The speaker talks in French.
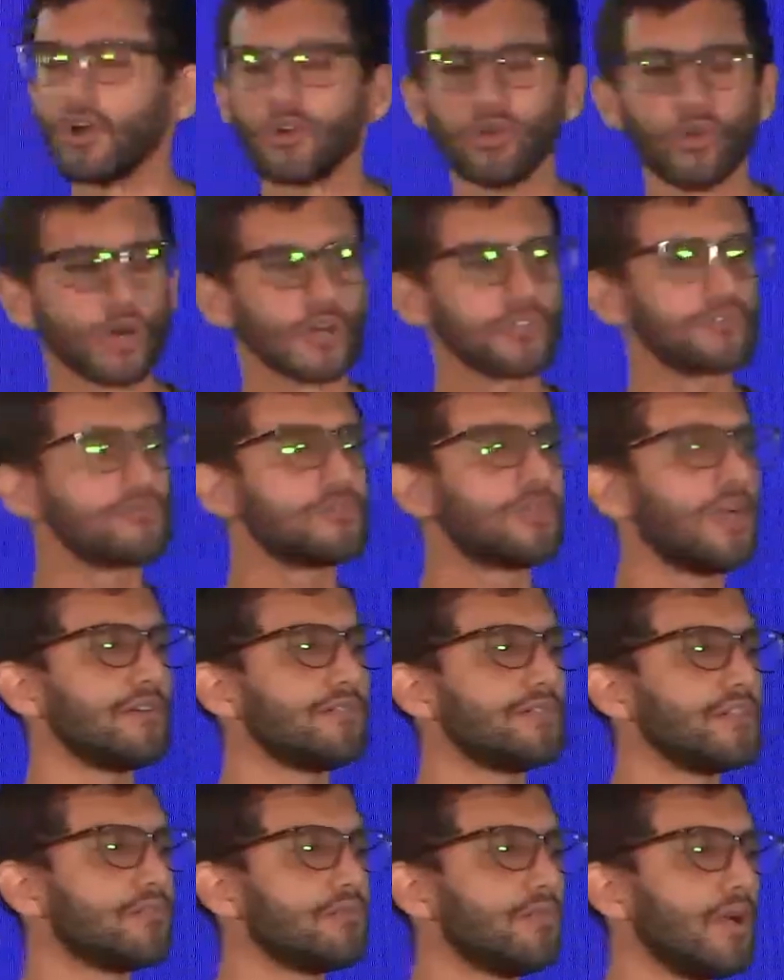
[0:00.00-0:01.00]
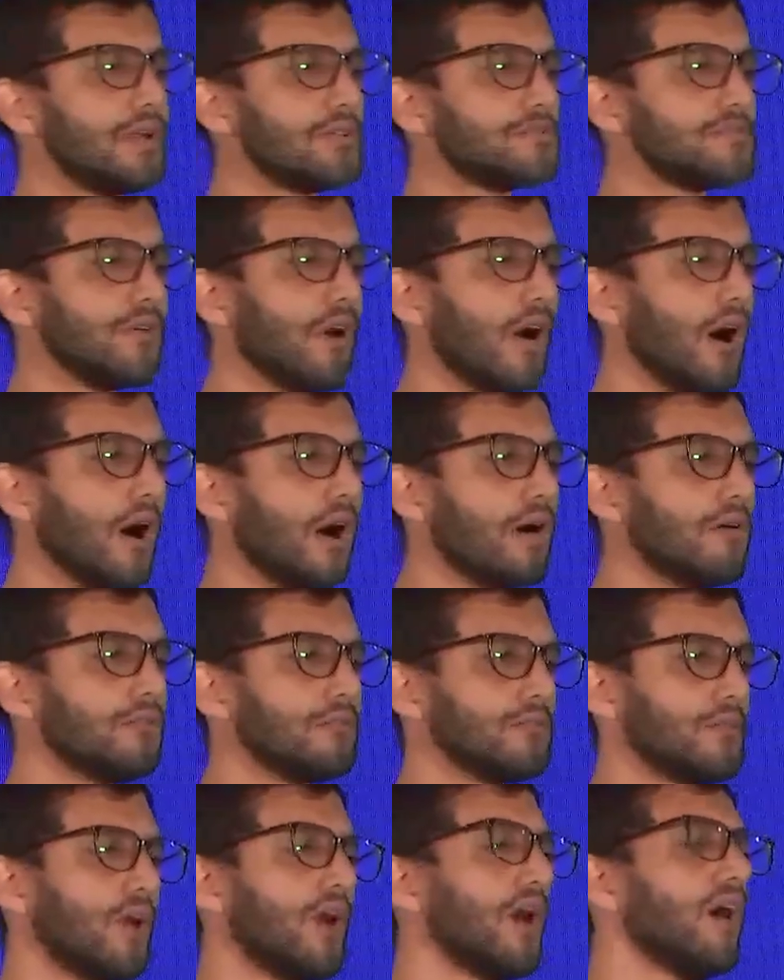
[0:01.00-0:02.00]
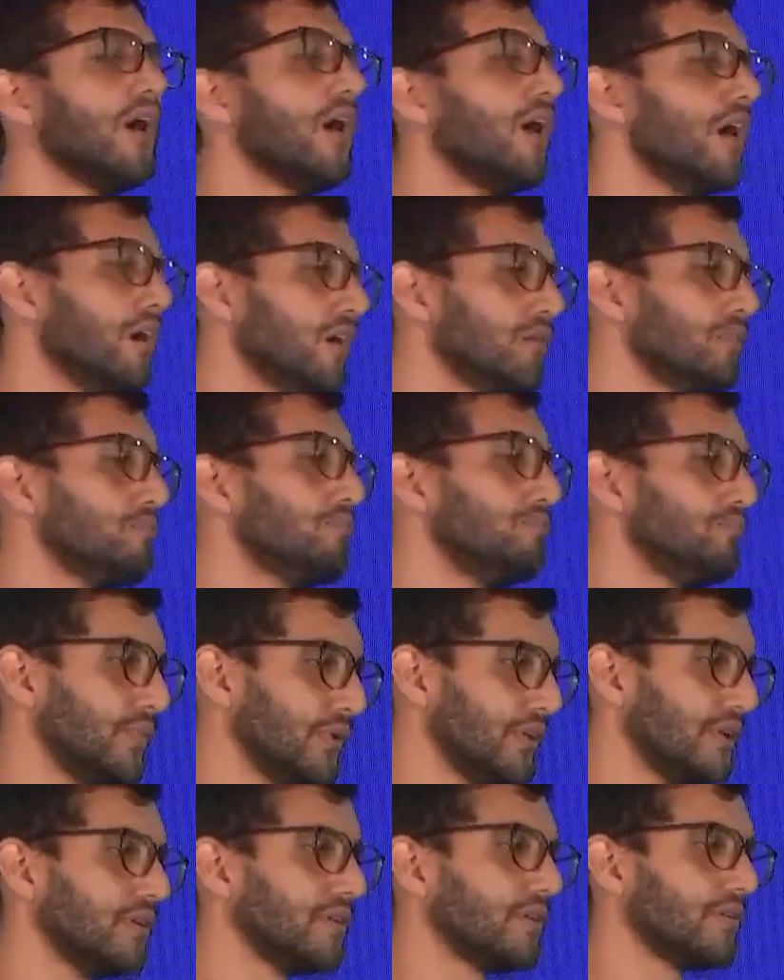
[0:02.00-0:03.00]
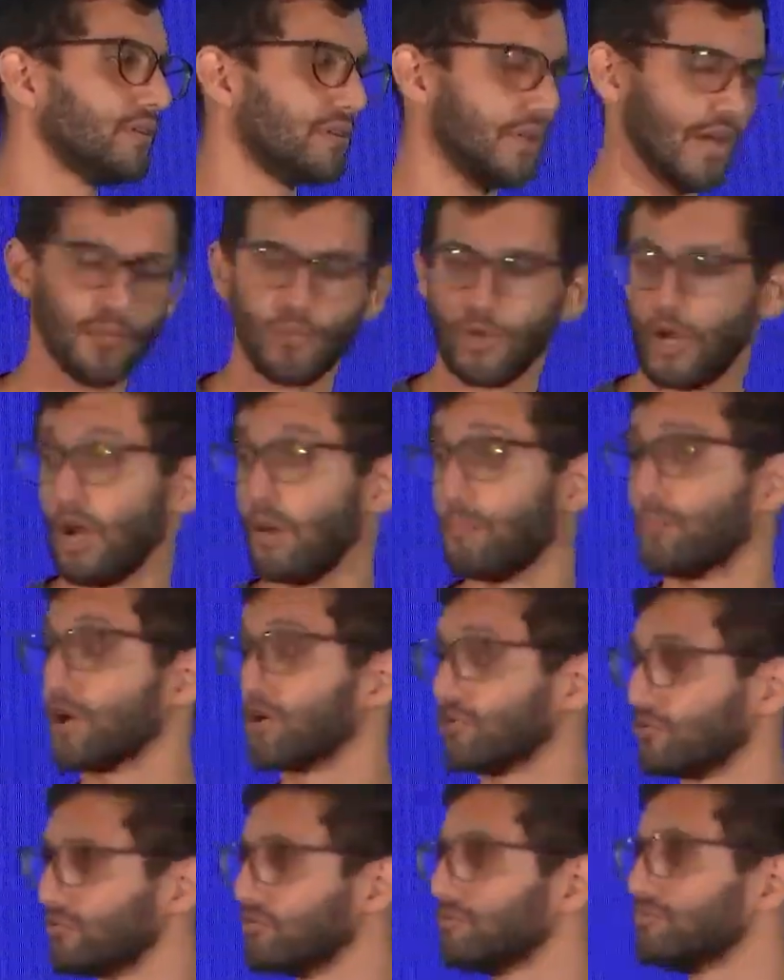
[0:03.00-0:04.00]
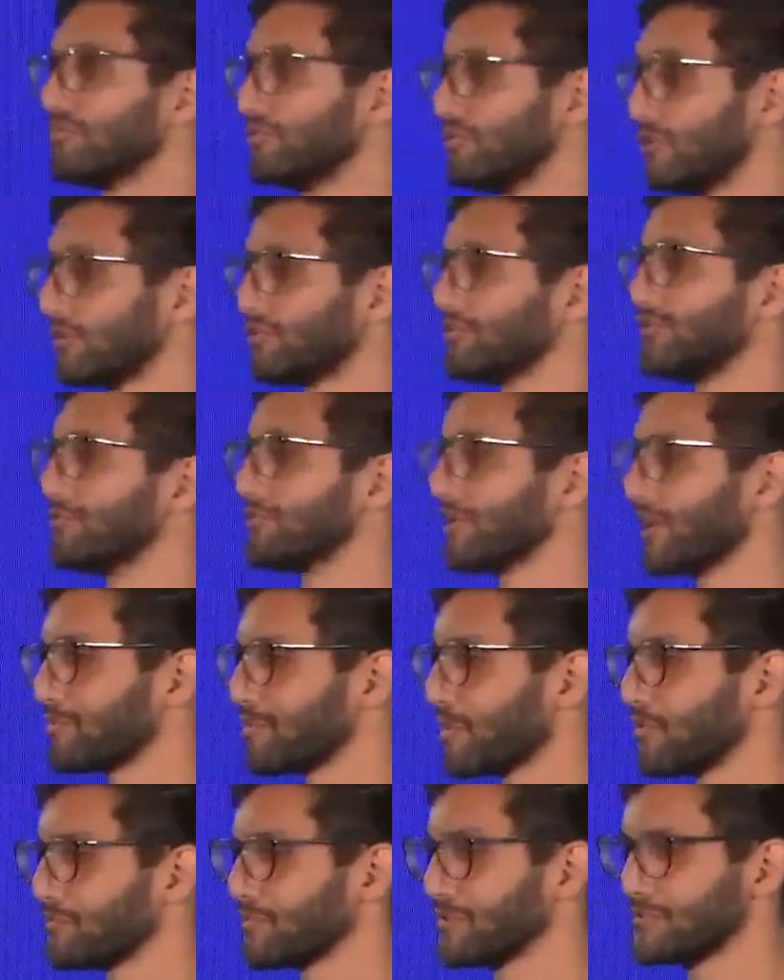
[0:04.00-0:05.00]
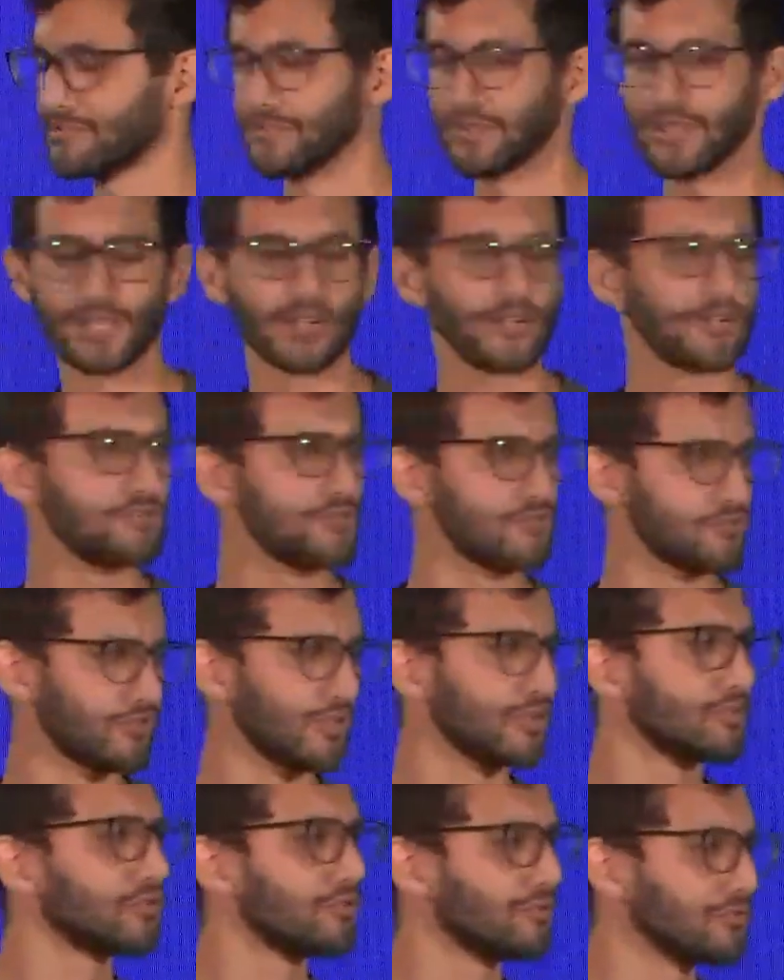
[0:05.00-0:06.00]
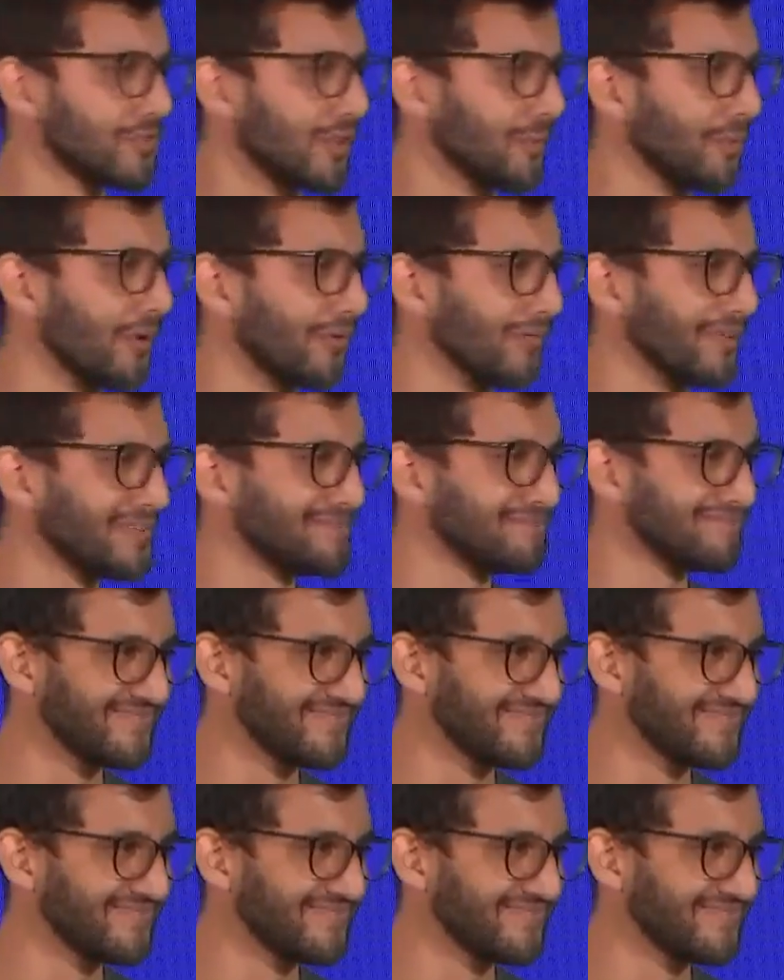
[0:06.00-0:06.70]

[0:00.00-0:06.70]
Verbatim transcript: Le résultat visuel sera impeccable. Après tout, vous êtes de vrais professionnels, je viens de tout vous apprendre.